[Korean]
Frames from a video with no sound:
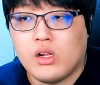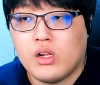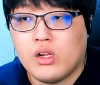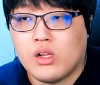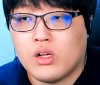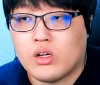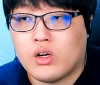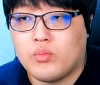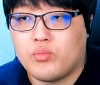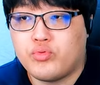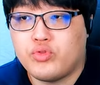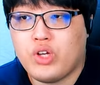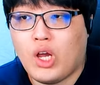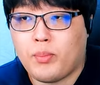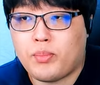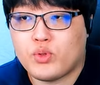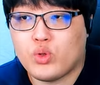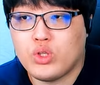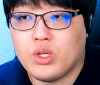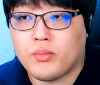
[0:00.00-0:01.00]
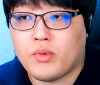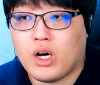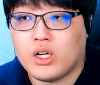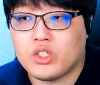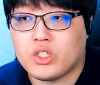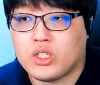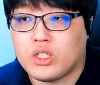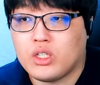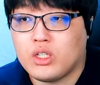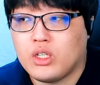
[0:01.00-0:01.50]
그럼 VIP
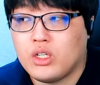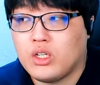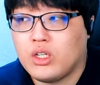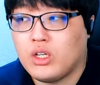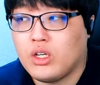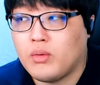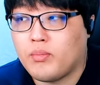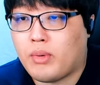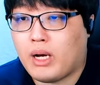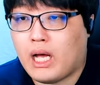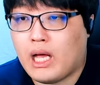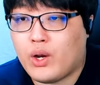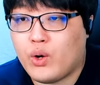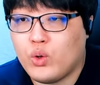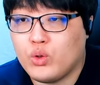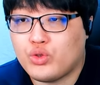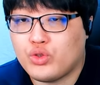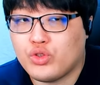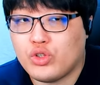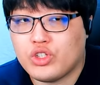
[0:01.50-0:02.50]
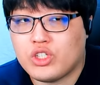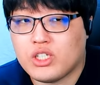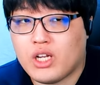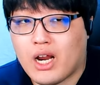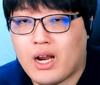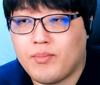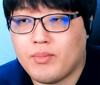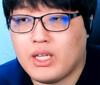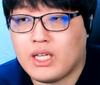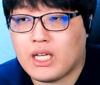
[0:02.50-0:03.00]
손님까지 바로 수술
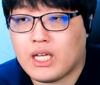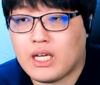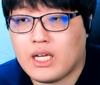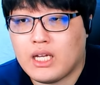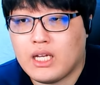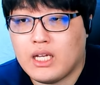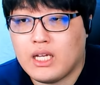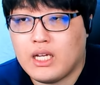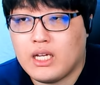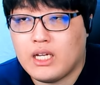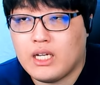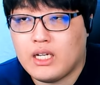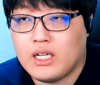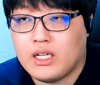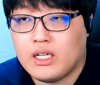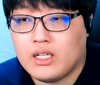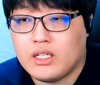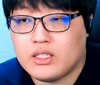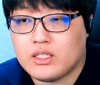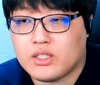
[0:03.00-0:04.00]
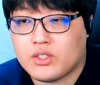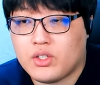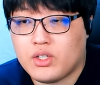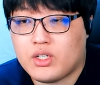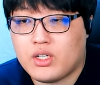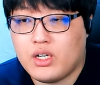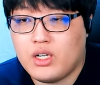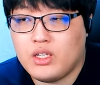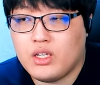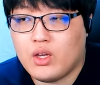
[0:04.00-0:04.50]
진행합니다 자 저희
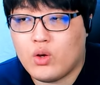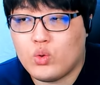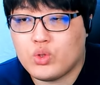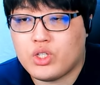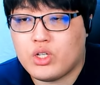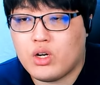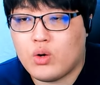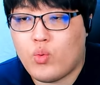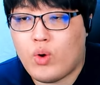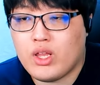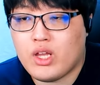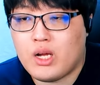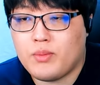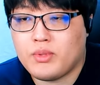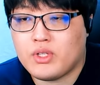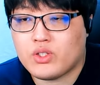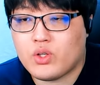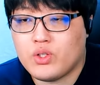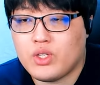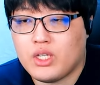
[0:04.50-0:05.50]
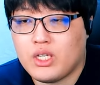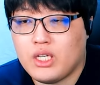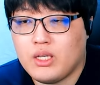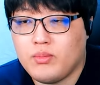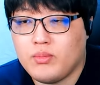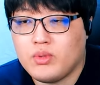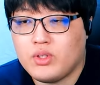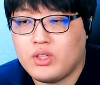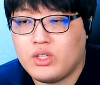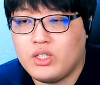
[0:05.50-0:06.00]
클리닉에 오신 걸 환영합니다 선님
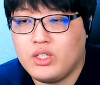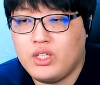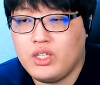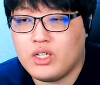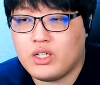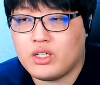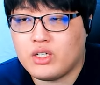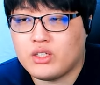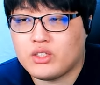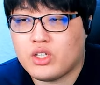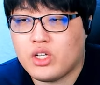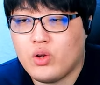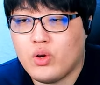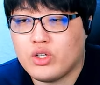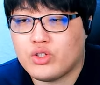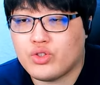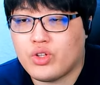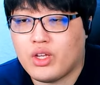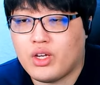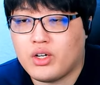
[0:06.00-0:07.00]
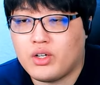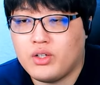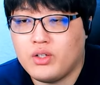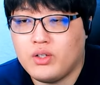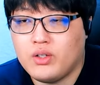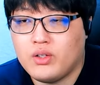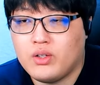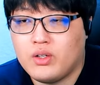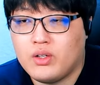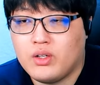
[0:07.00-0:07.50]
드디어 진료해주네요
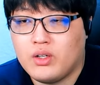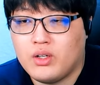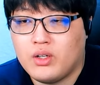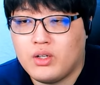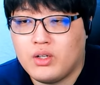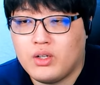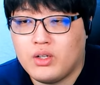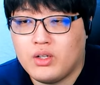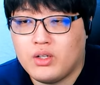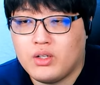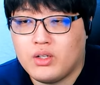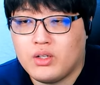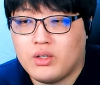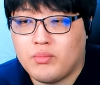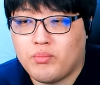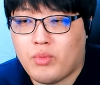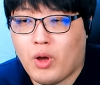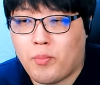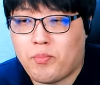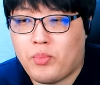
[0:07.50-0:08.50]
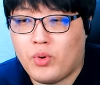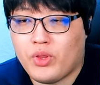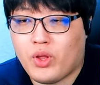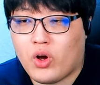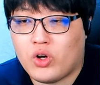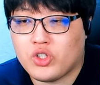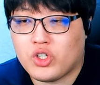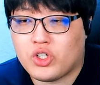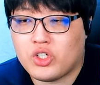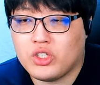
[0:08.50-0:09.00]
몇 번의
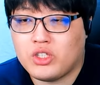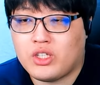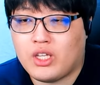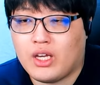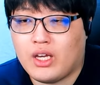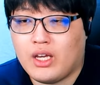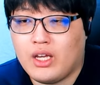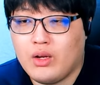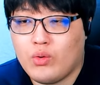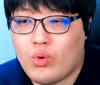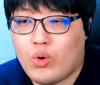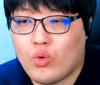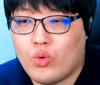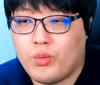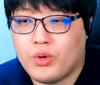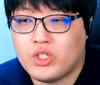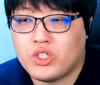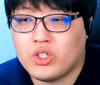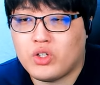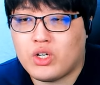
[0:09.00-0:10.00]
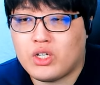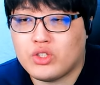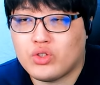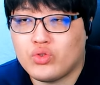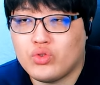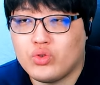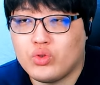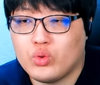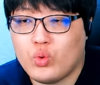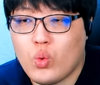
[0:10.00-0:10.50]
거절 끝에 광고 보기
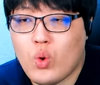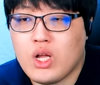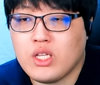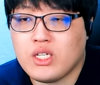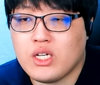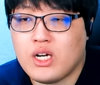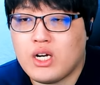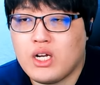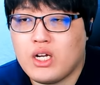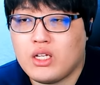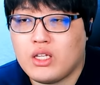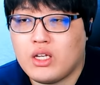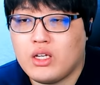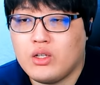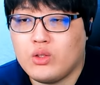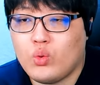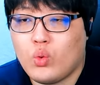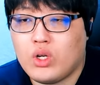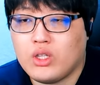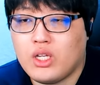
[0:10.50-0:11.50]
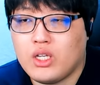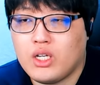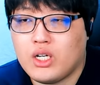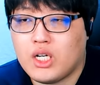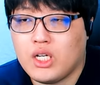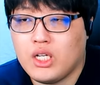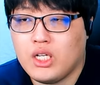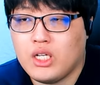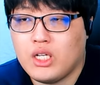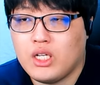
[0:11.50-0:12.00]
싫어가지고 똑같잖아 나
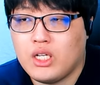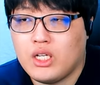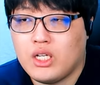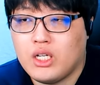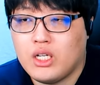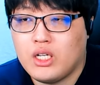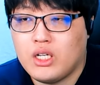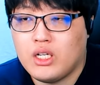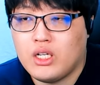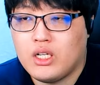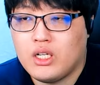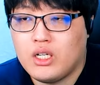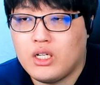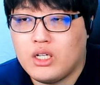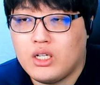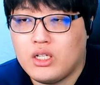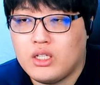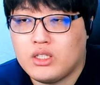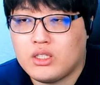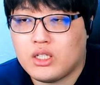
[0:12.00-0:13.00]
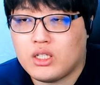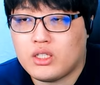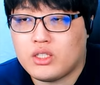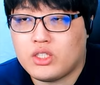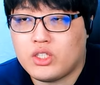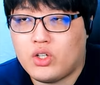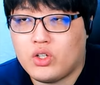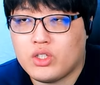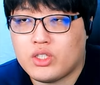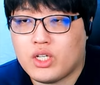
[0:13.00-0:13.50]
똑같다니까 자
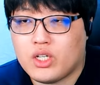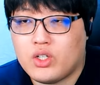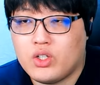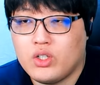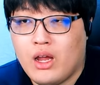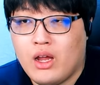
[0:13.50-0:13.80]
지렁이 제거